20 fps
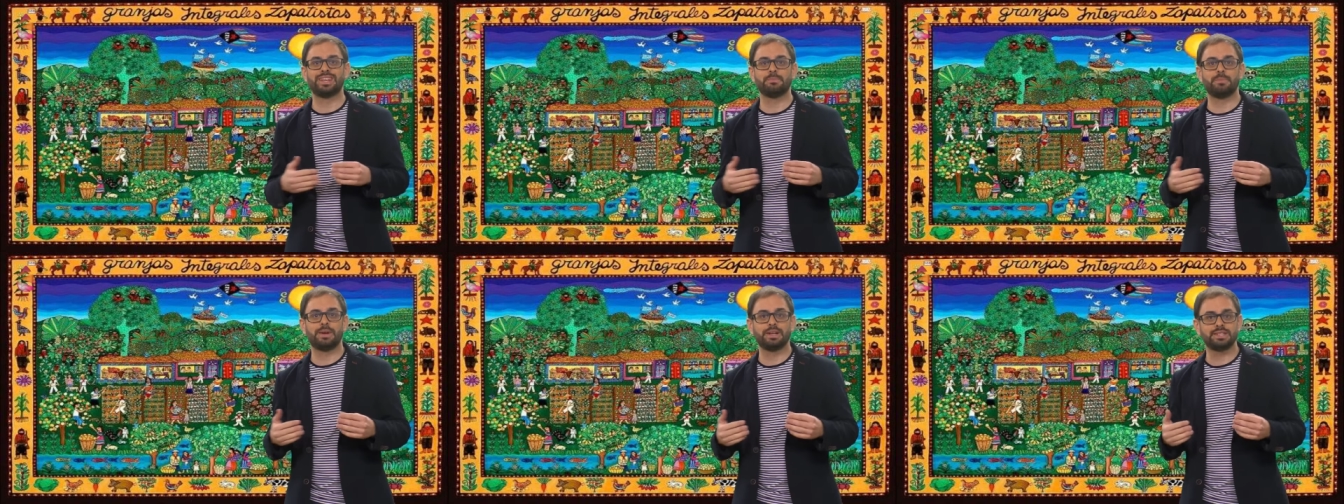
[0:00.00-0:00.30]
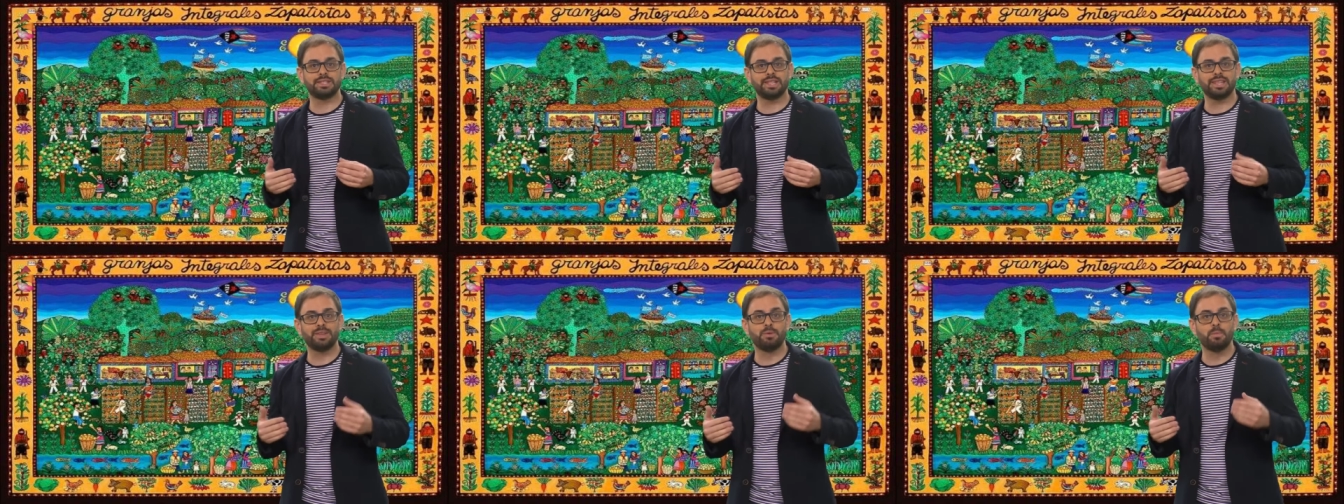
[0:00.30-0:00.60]
en
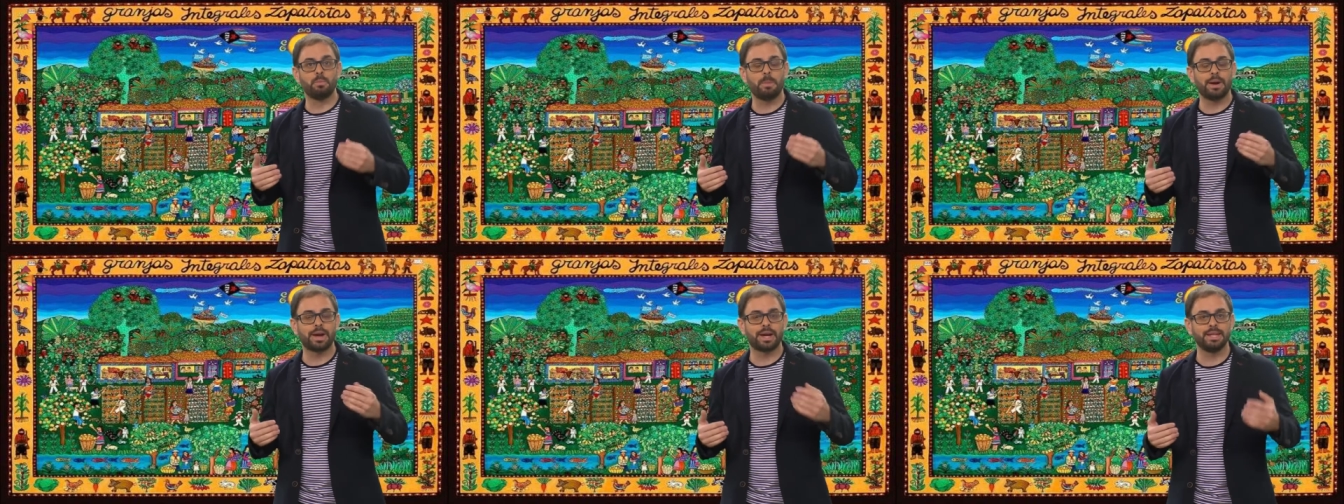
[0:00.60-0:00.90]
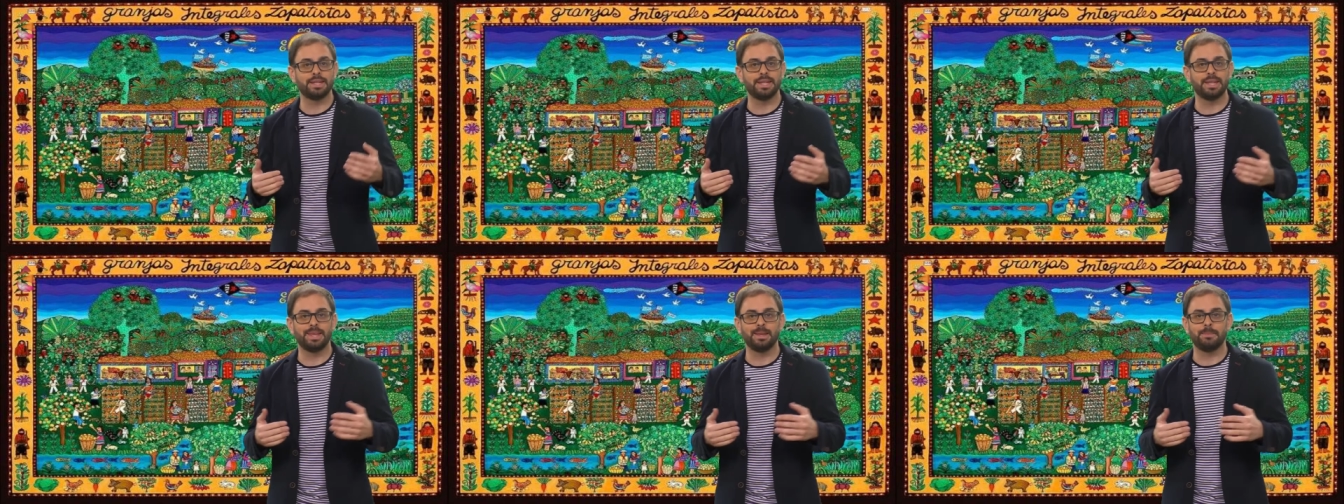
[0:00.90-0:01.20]
marcha de un
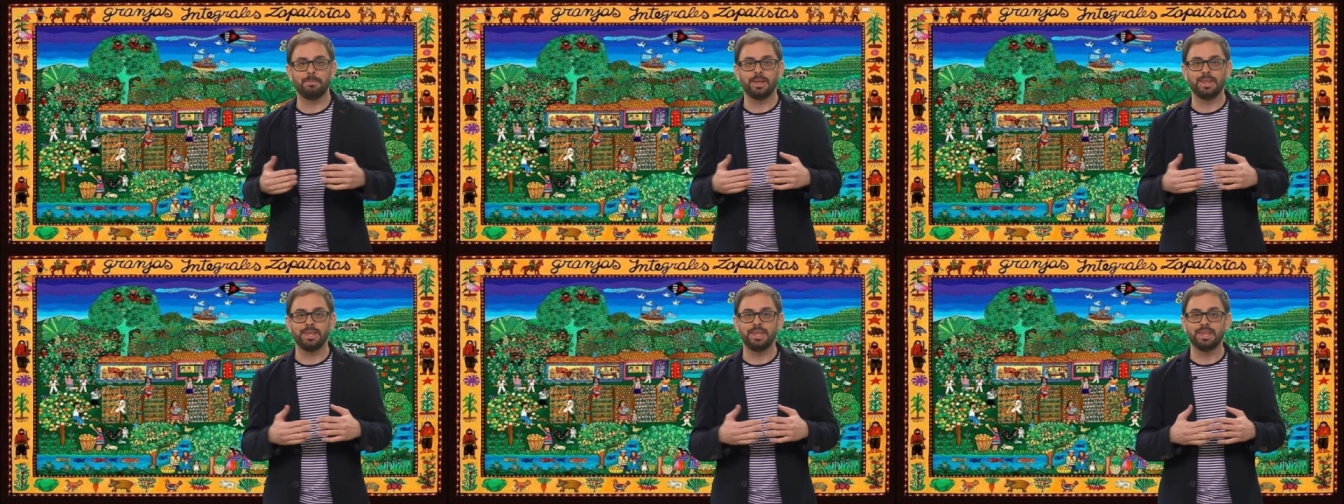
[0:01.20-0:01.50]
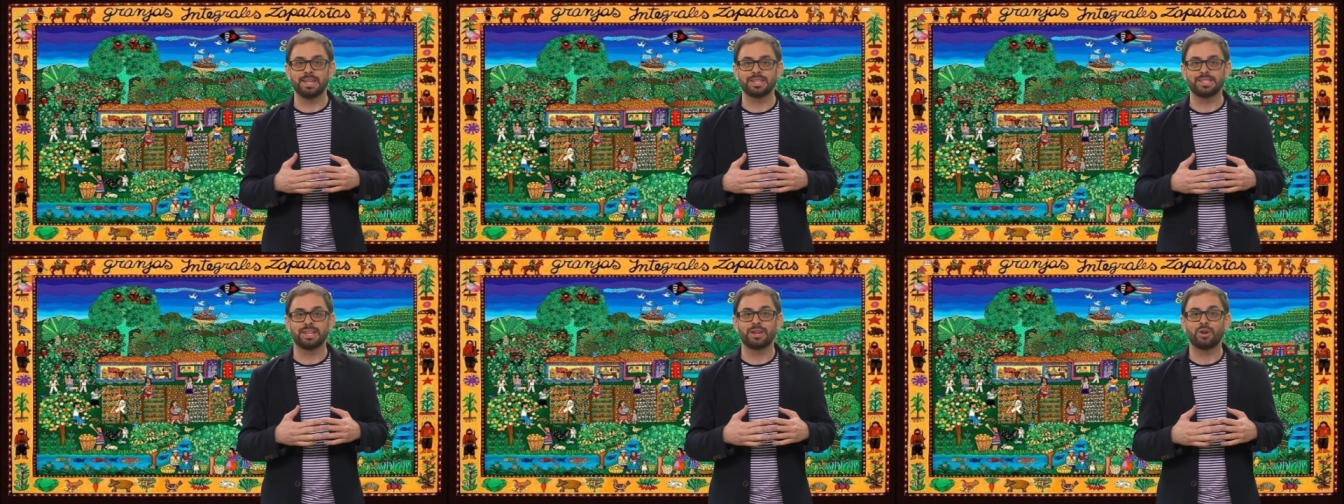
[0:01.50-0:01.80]
paquete de
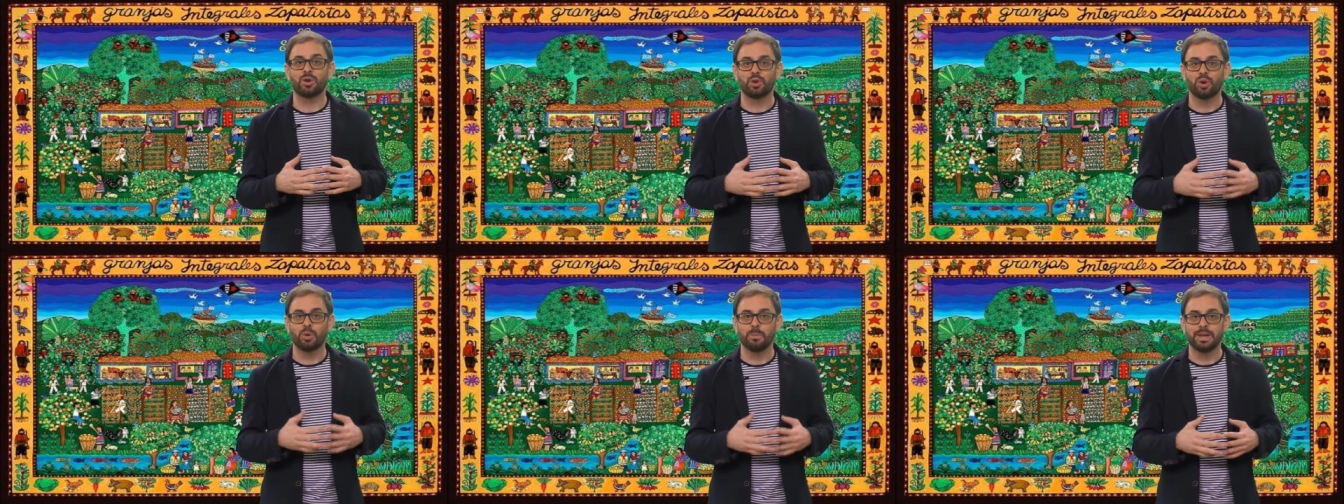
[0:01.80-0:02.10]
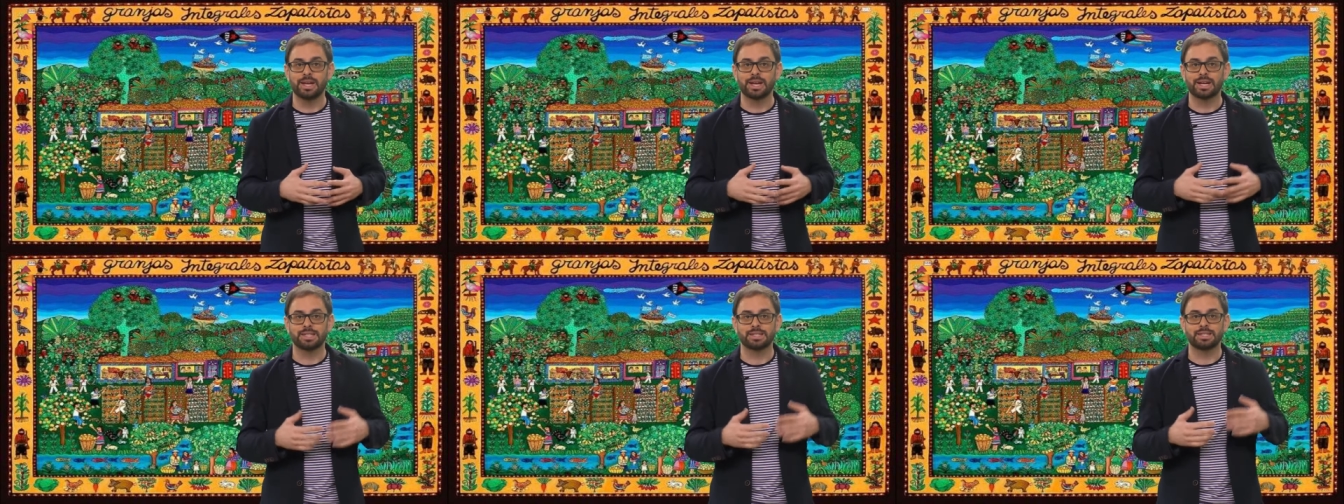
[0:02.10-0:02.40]
medidas
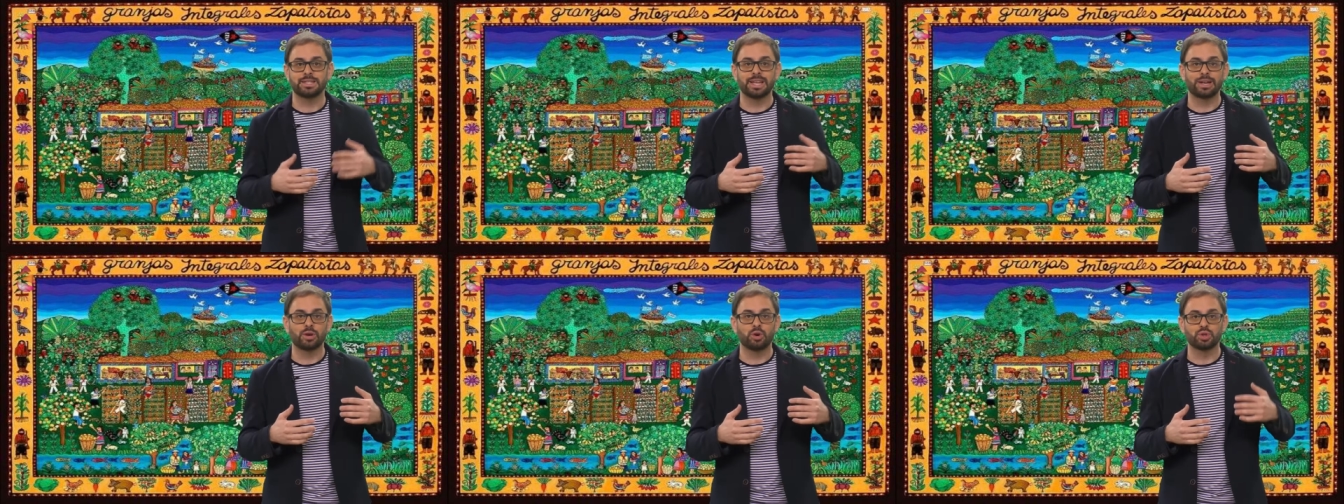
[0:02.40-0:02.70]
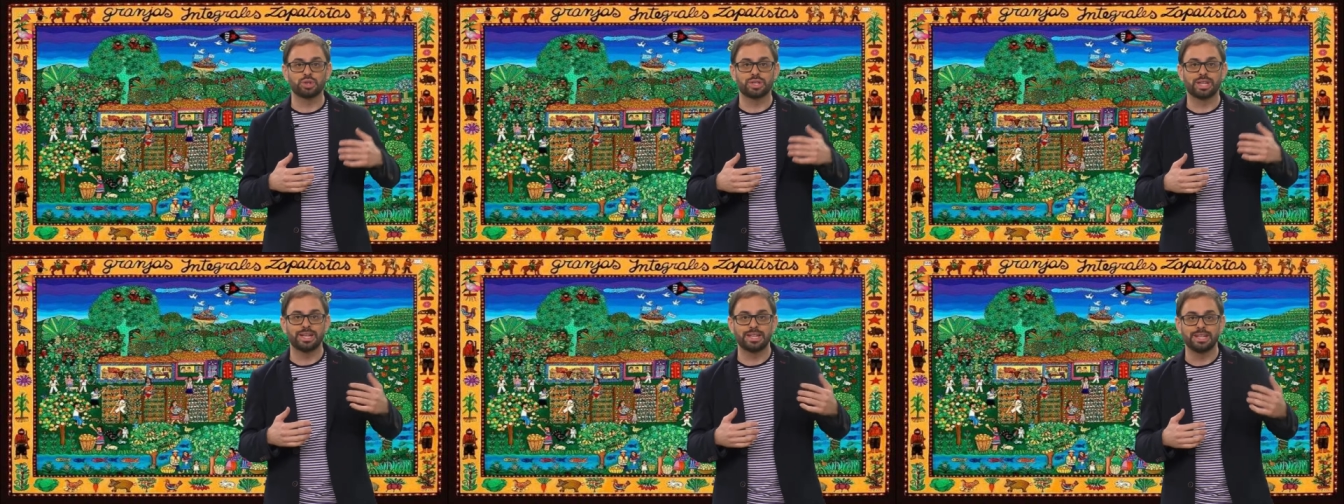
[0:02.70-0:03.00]
económicas de
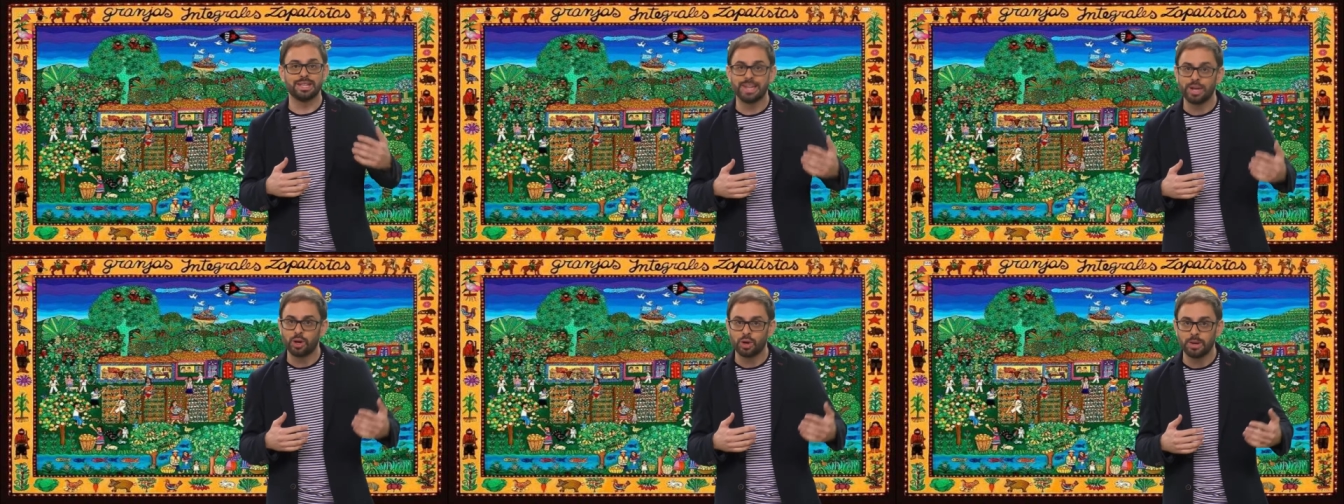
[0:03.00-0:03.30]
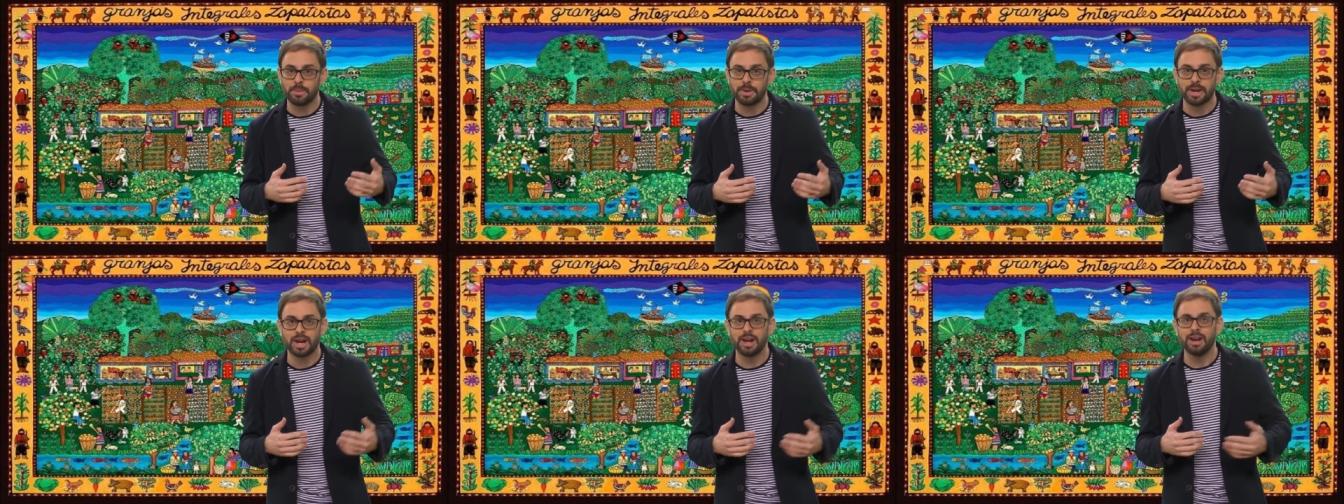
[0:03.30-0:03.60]
corte
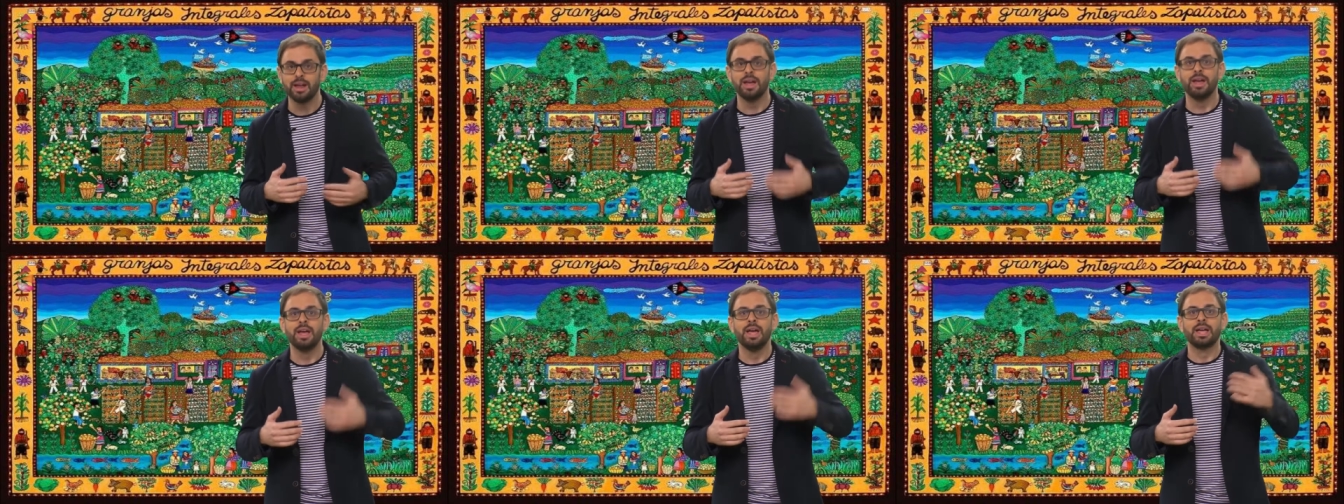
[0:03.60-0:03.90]
neoliberal